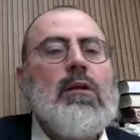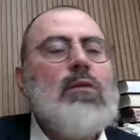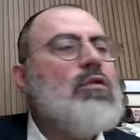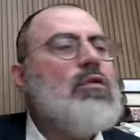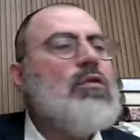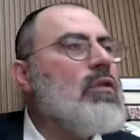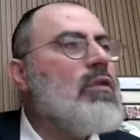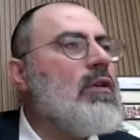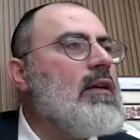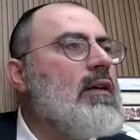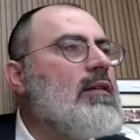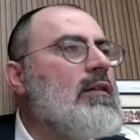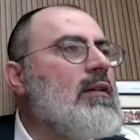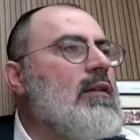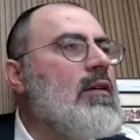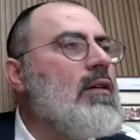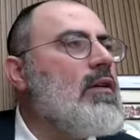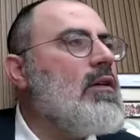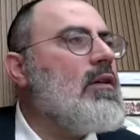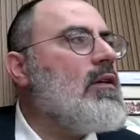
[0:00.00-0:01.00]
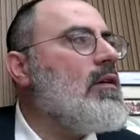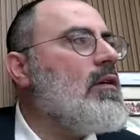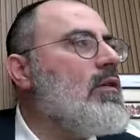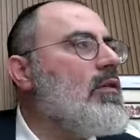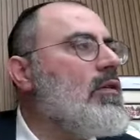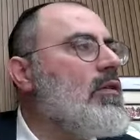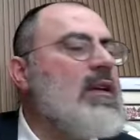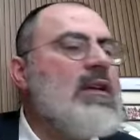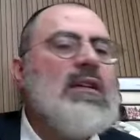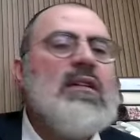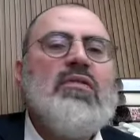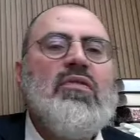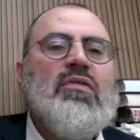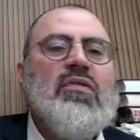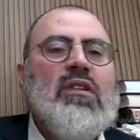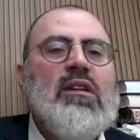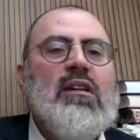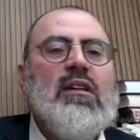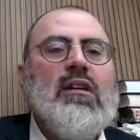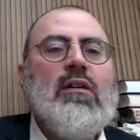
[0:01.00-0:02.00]
Manus, eh ben, on a été, euh, on était
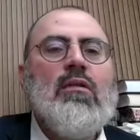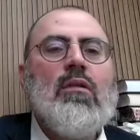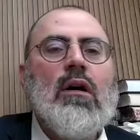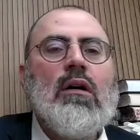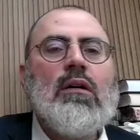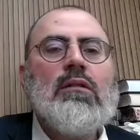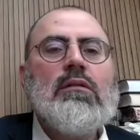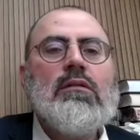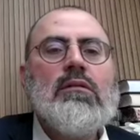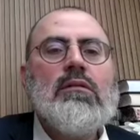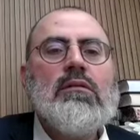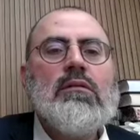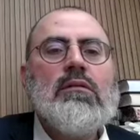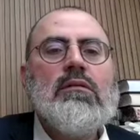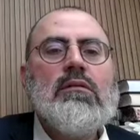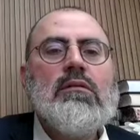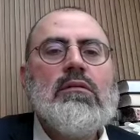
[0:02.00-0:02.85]
fini quoi.